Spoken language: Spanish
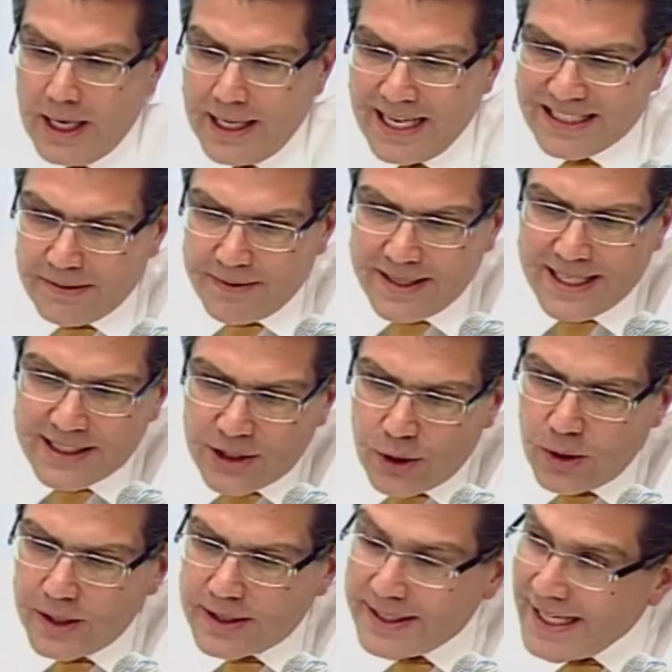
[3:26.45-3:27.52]
Las bebidas que
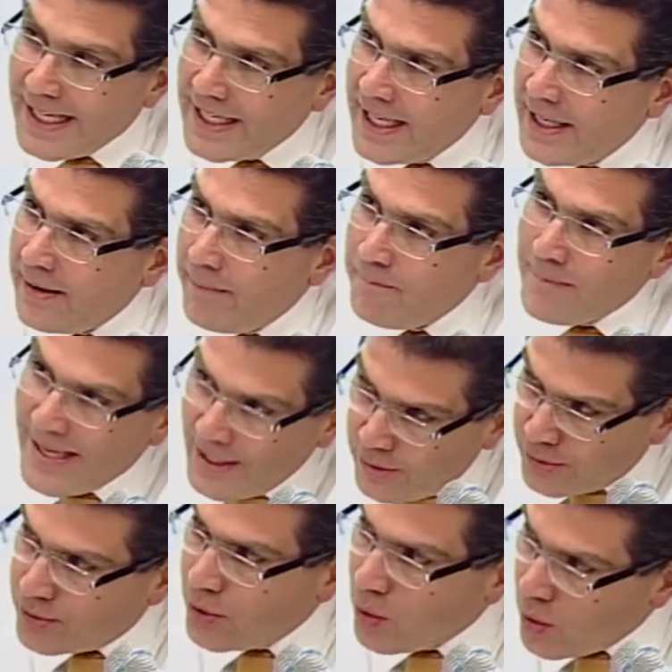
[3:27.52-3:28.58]
hoy tienen
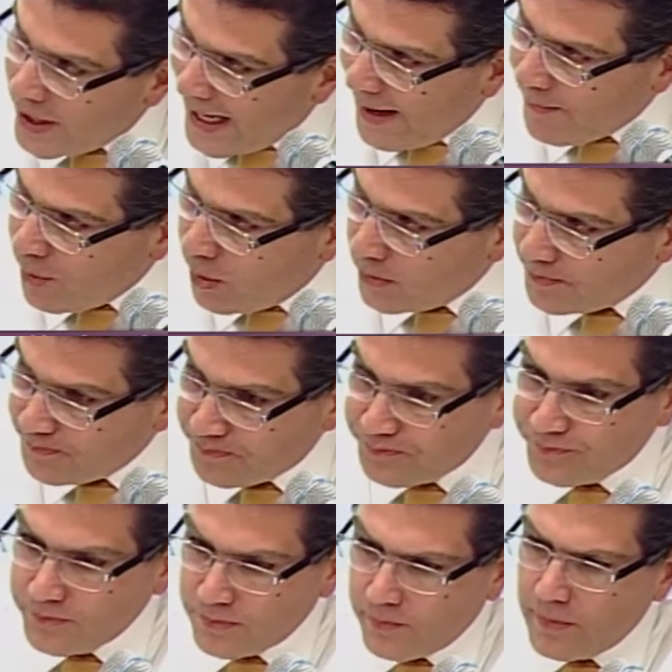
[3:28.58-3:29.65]
menos de un gramo
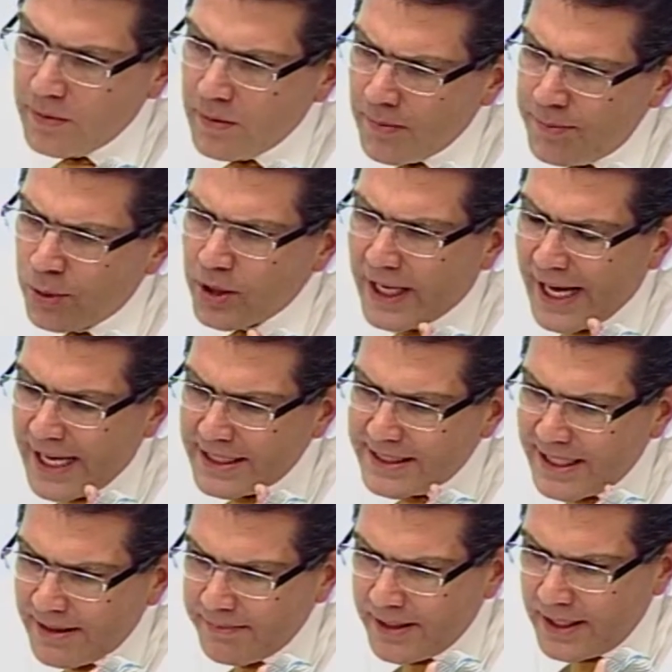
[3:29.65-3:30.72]
por cada
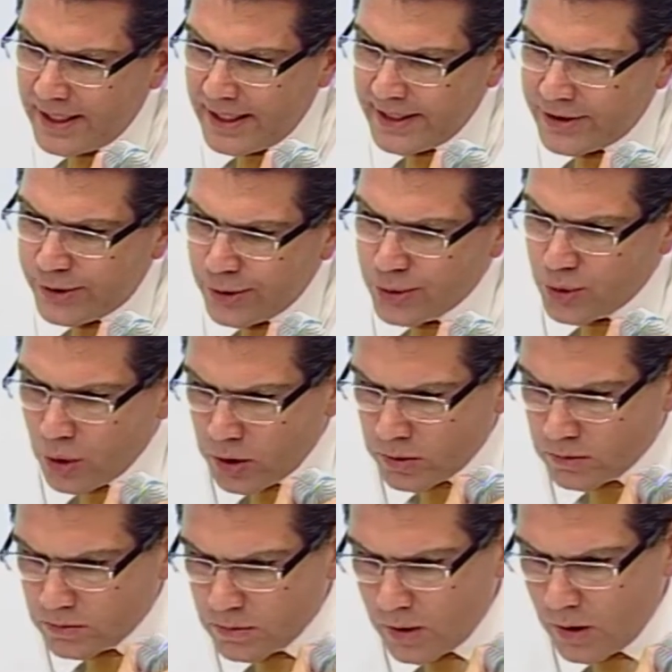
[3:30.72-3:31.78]
100 mililitros son,